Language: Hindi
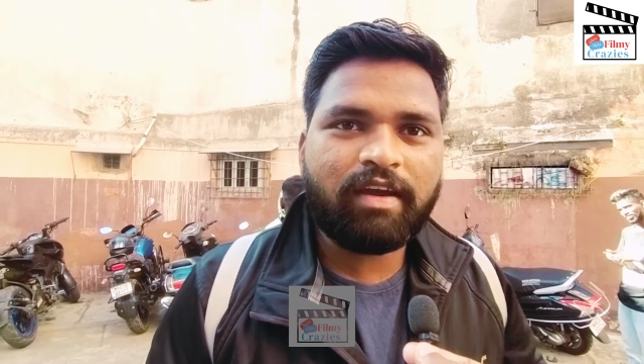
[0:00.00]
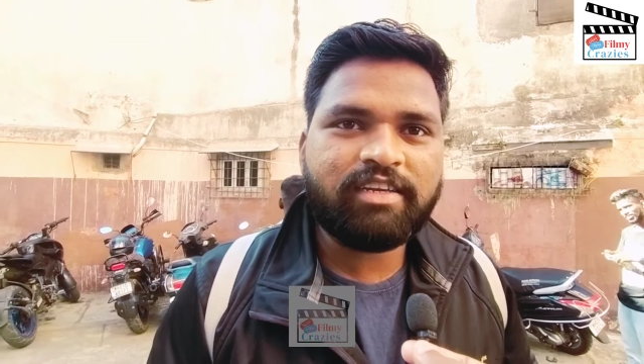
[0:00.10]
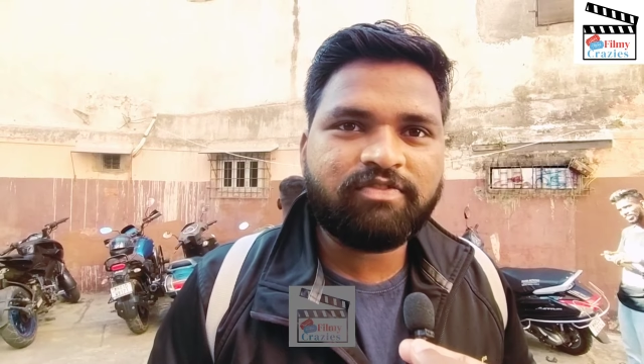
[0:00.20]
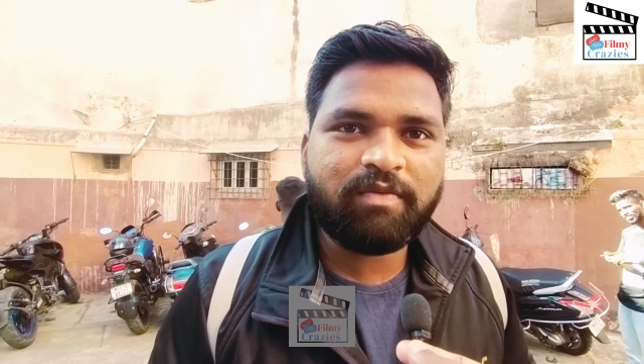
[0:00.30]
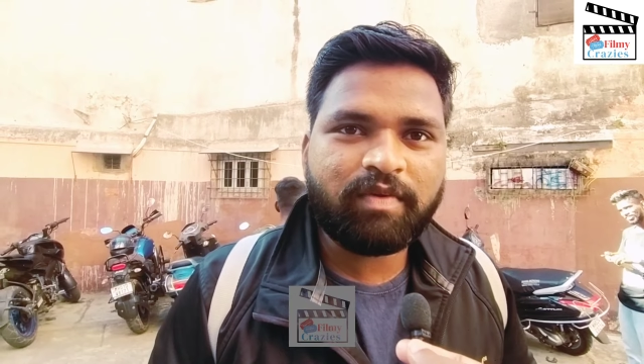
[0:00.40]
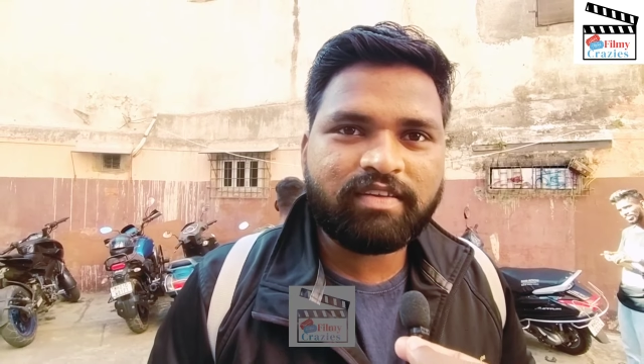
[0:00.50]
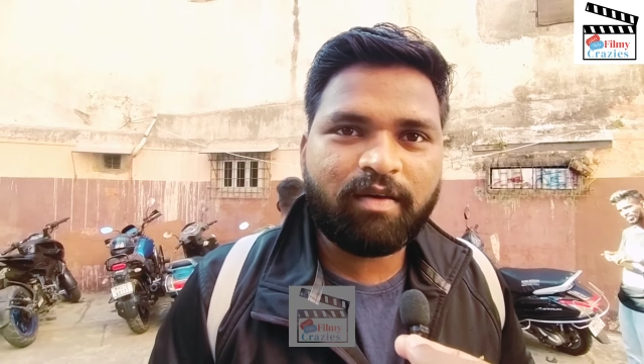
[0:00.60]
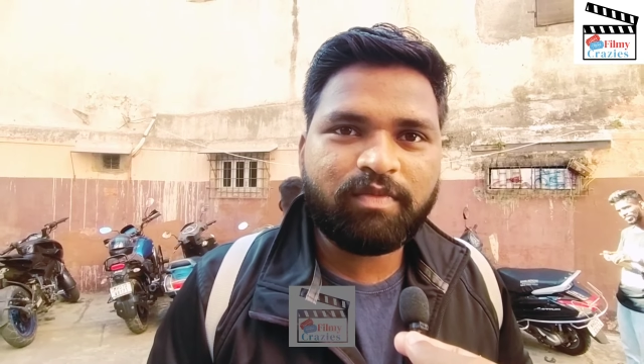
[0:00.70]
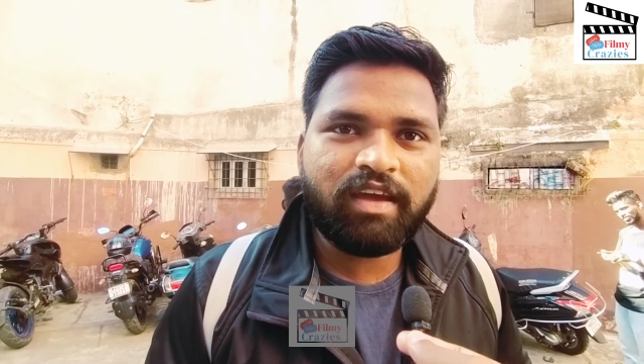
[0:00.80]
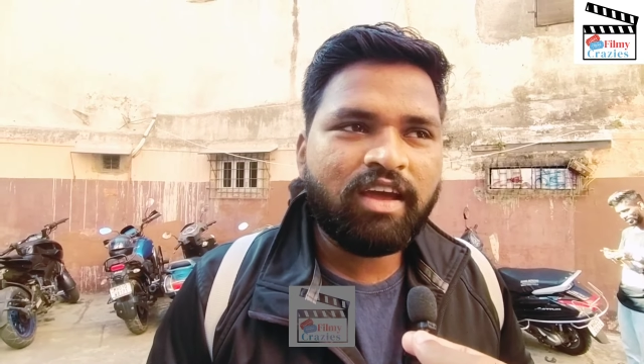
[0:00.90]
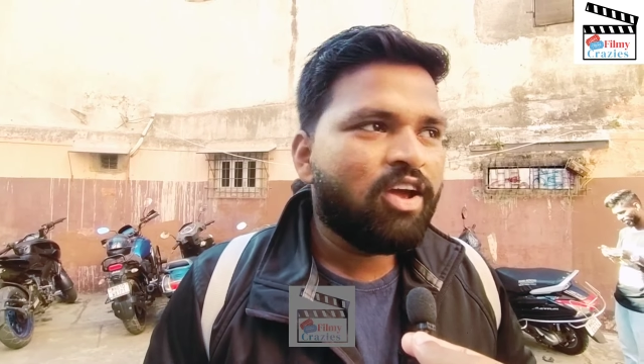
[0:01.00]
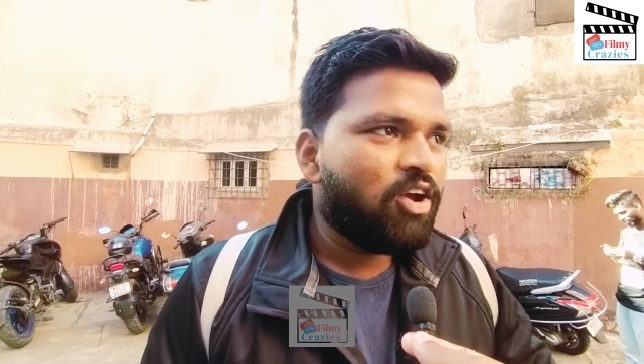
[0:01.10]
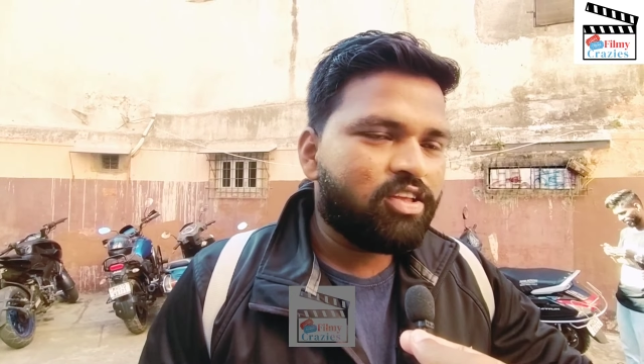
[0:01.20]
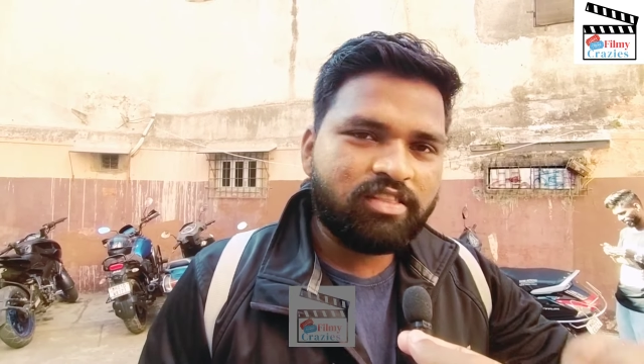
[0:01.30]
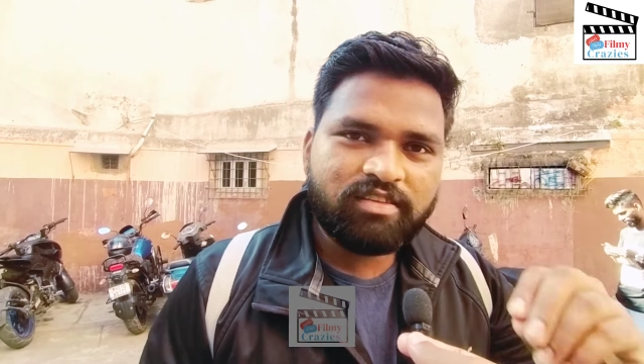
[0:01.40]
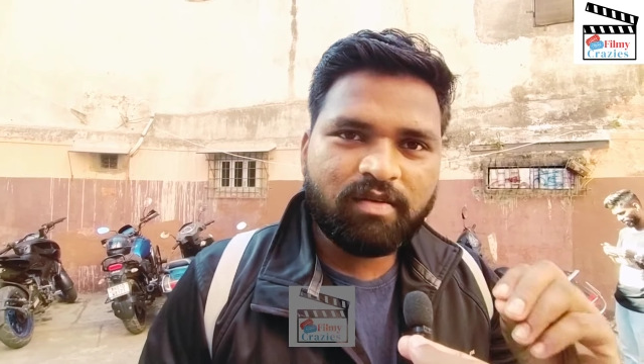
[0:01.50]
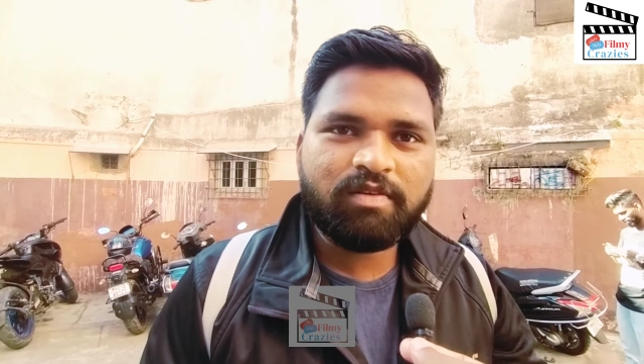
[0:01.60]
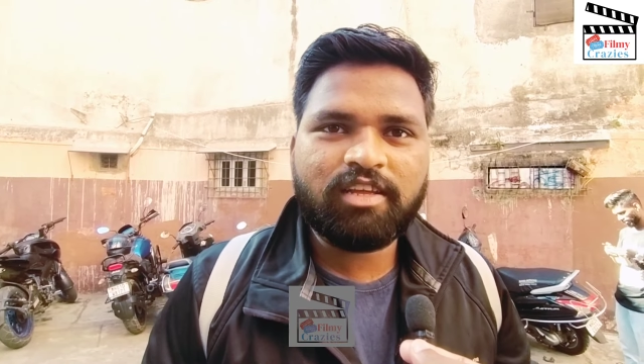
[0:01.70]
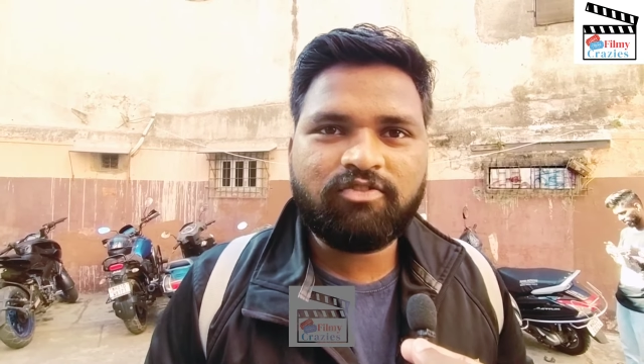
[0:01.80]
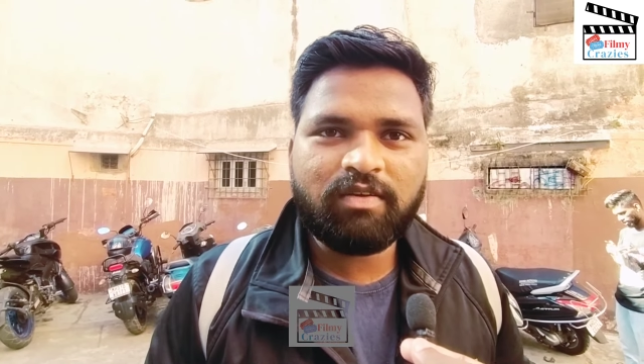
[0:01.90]
इस फिल्म के सामने इतनी
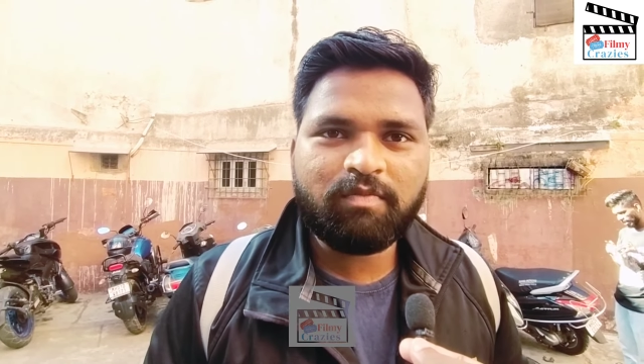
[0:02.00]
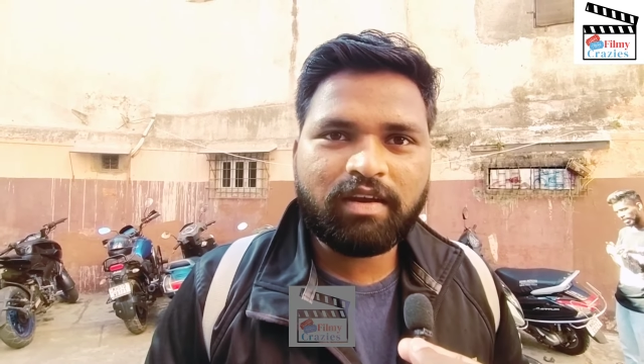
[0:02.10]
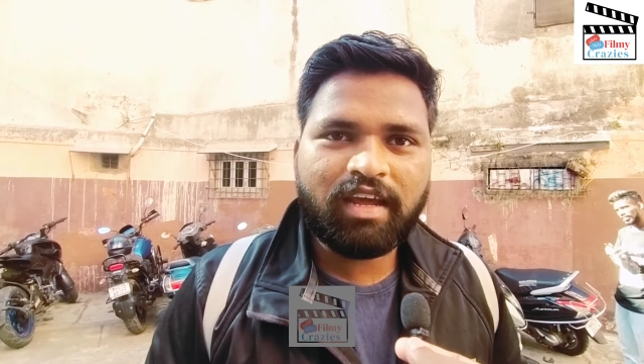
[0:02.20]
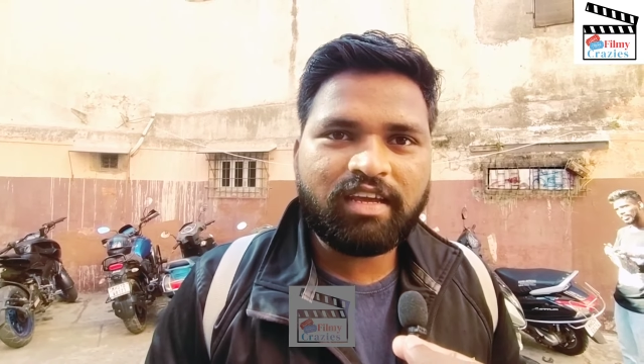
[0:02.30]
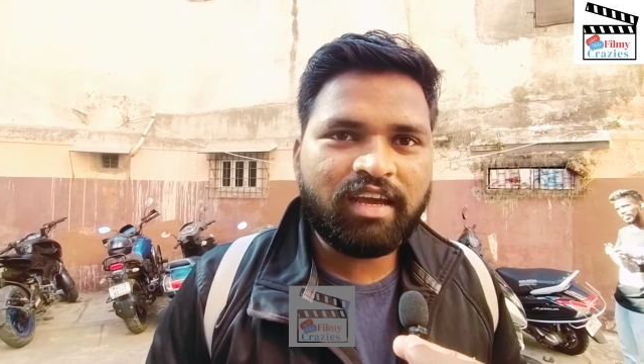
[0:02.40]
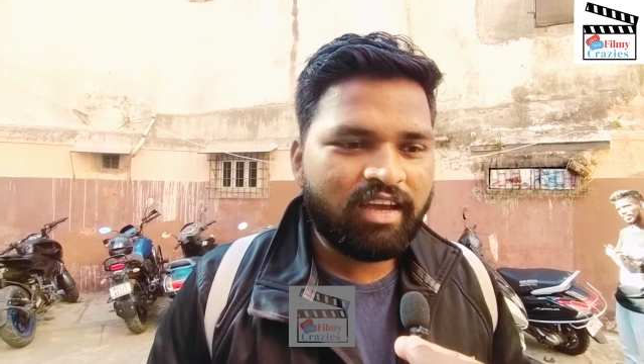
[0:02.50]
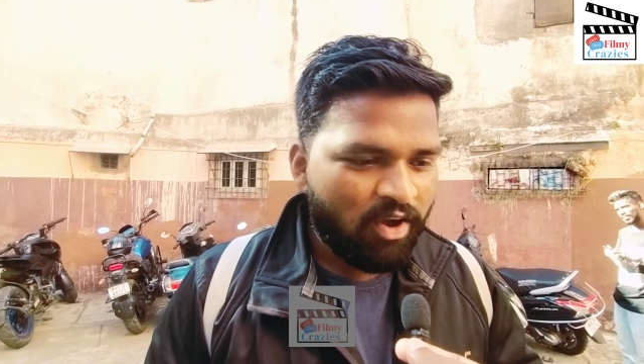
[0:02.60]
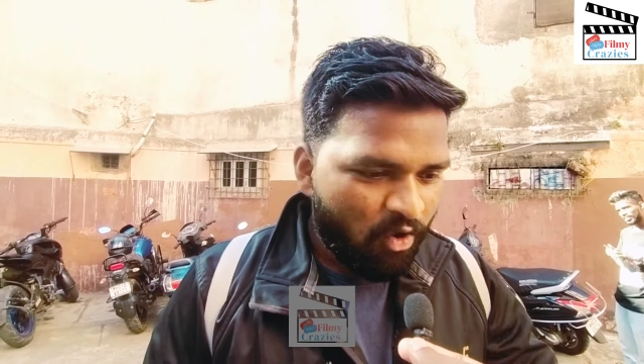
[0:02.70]
ज़बरदस्त फिल्म बनाई है